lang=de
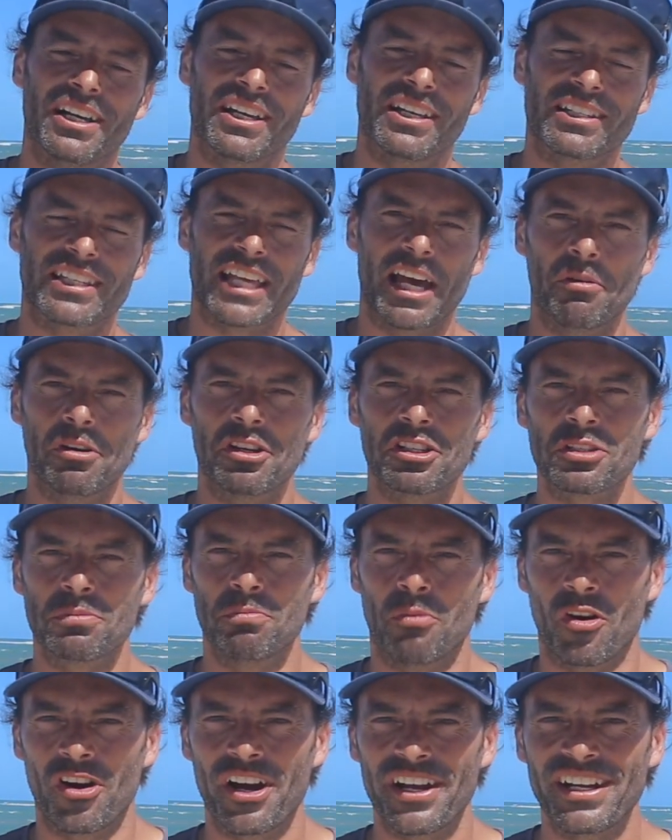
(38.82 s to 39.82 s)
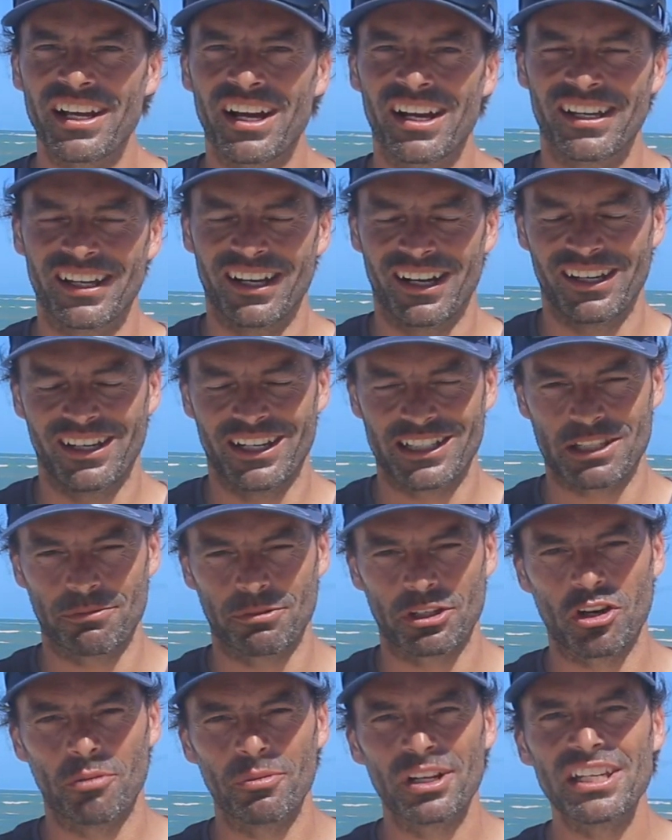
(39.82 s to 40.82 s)
Servus, moin, herzlich
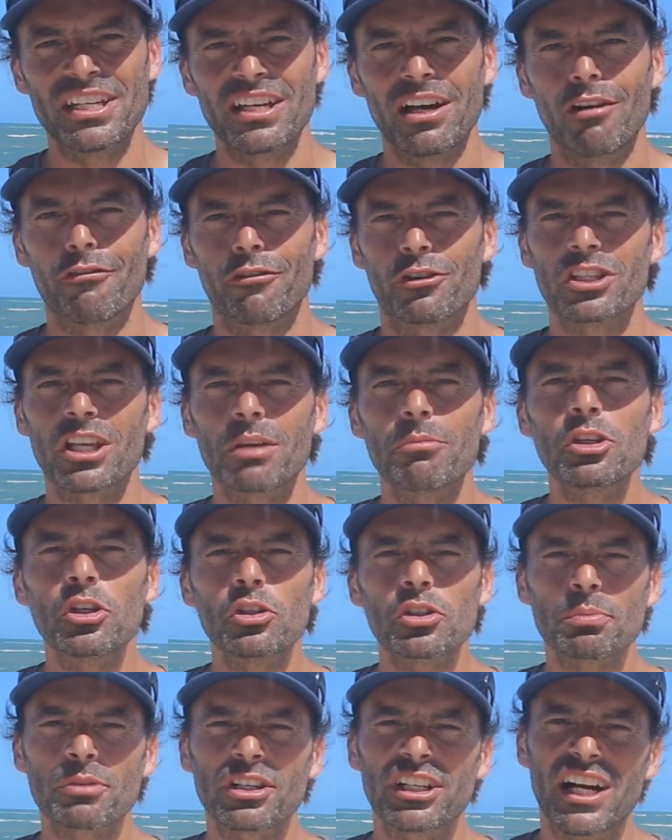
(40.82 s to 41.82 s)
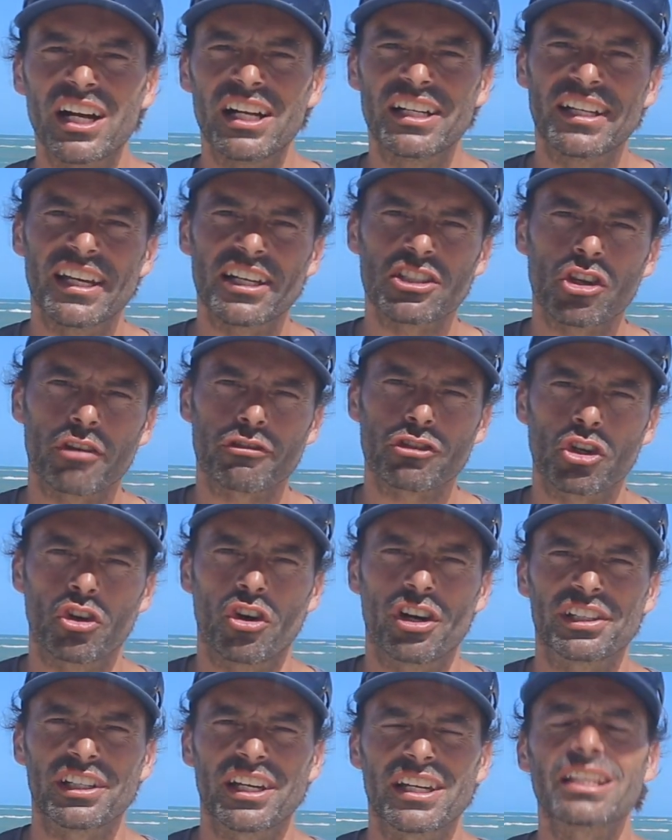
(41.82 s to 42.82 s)
willkommen hier auf unserem YouTube-Kanal der Surfsche
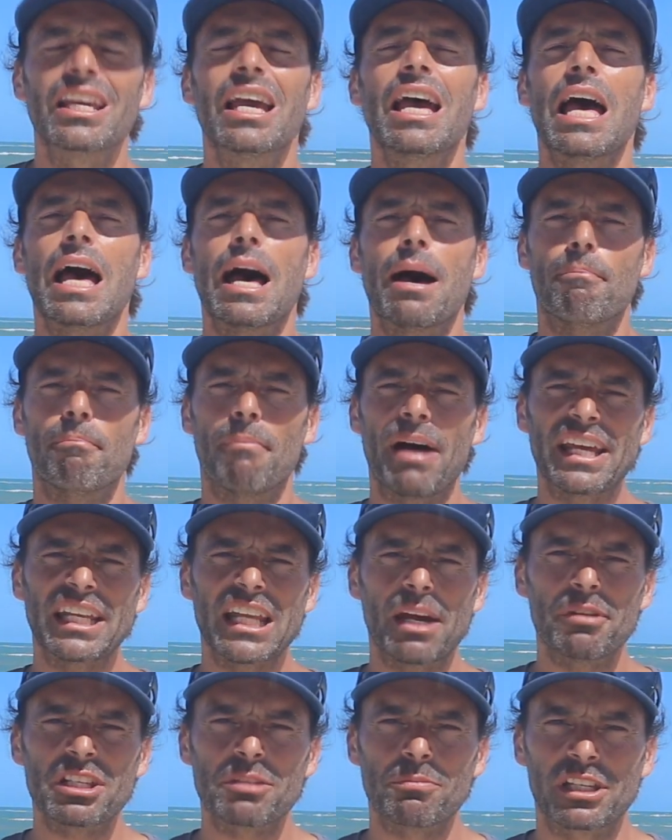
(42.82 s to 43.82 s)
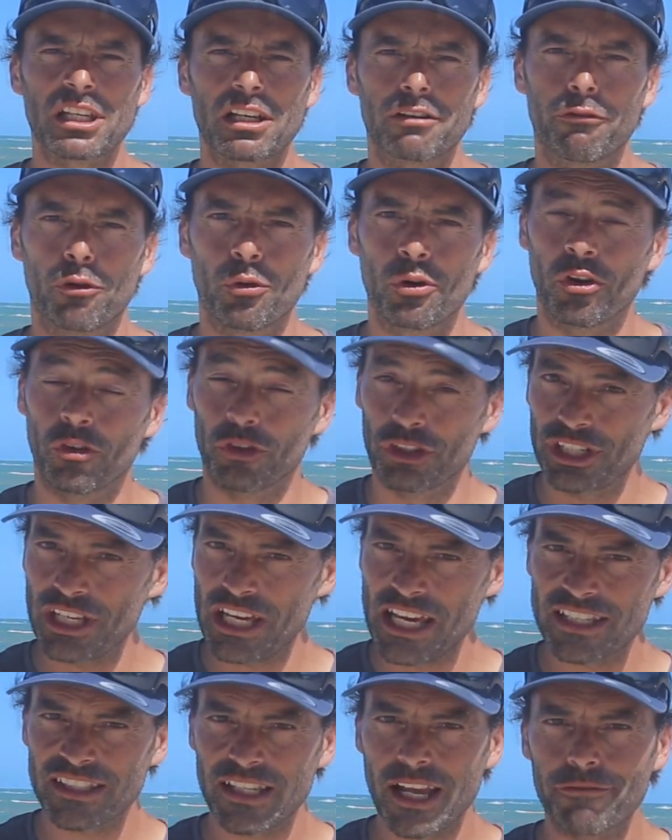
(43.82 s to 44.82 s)
Norddeich. Mein Name ist Michael Vogel und
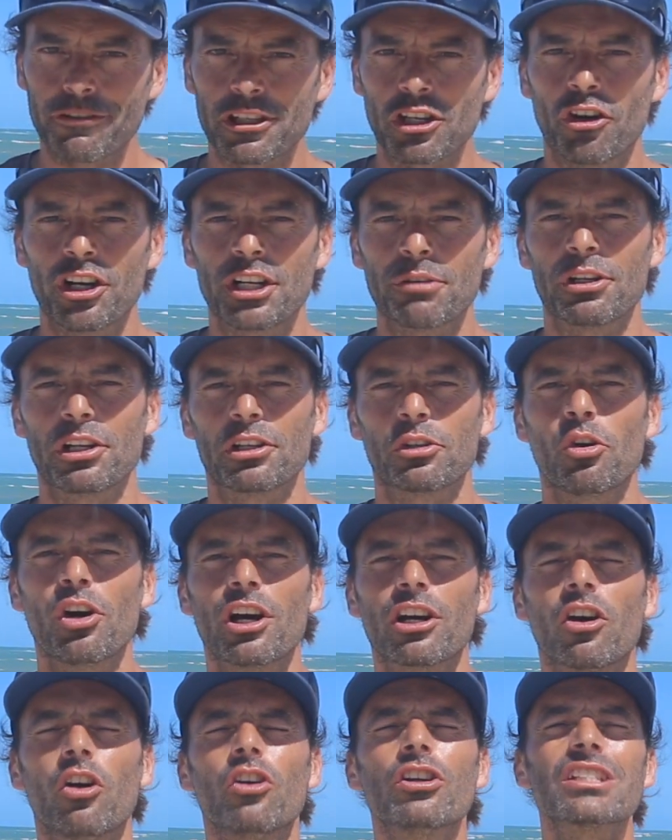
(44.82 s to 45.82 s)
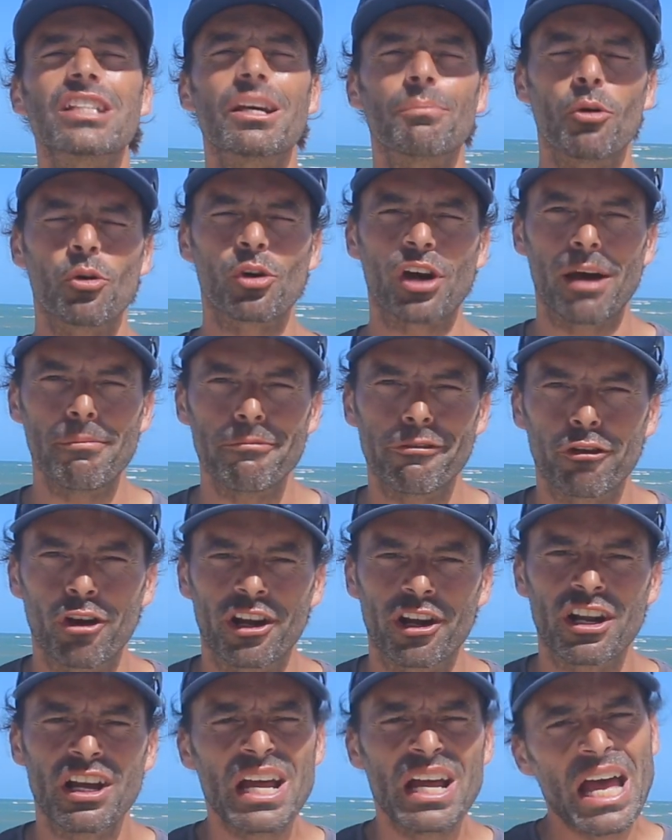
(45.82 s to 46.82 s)
ich darf dich heute wieder durch unser Programm
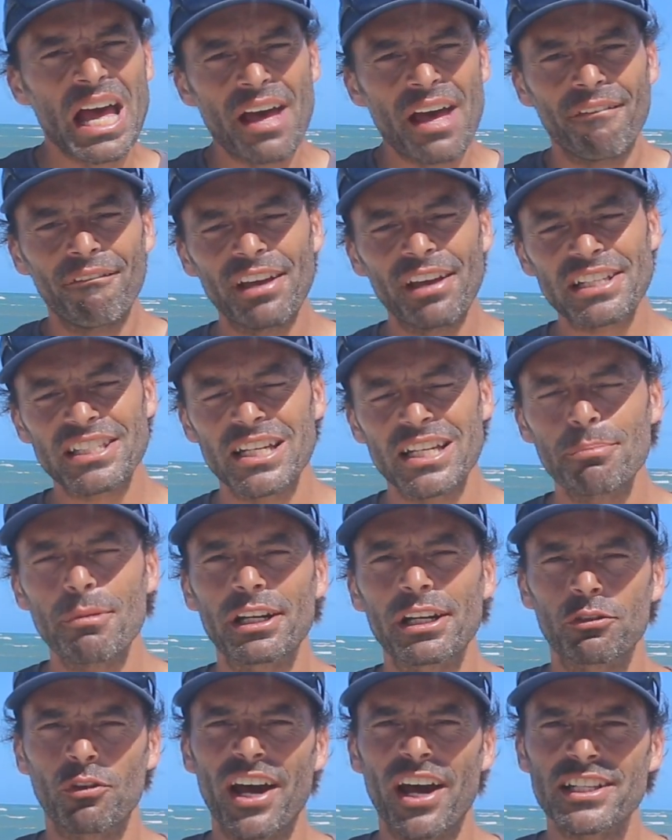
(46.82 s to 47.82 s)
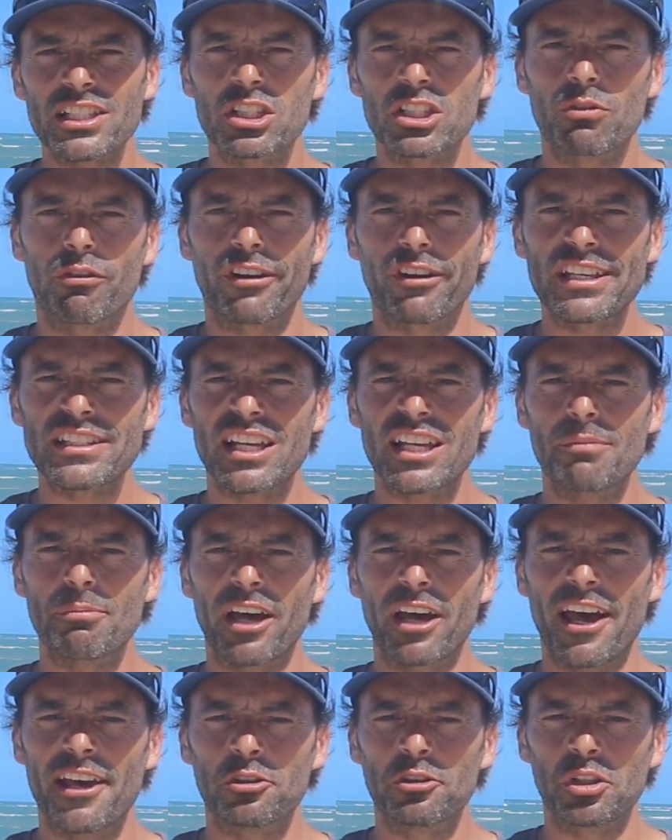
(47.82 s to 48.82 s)
führen. Wir sind im Advanced
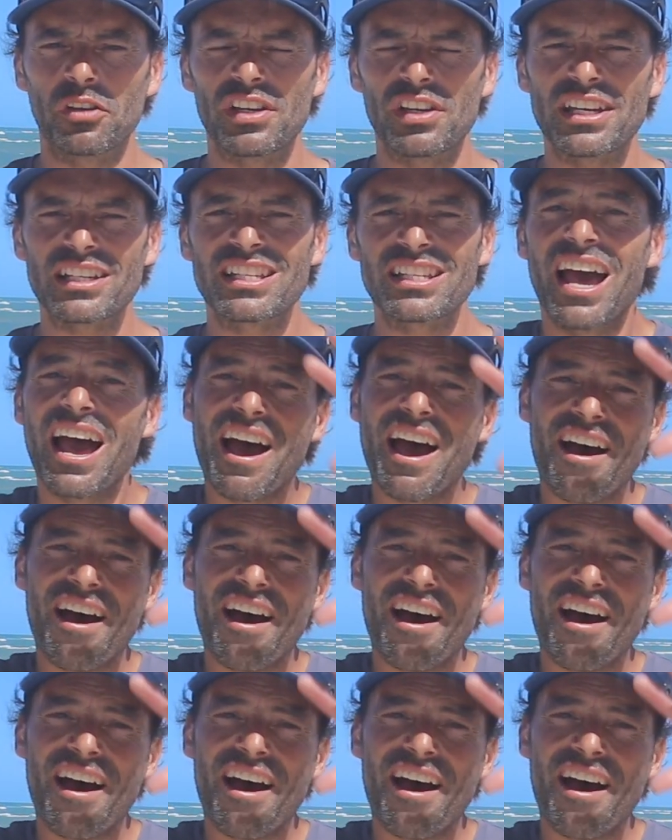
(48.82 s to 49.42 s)
Freestyle-Bereich unterwegs.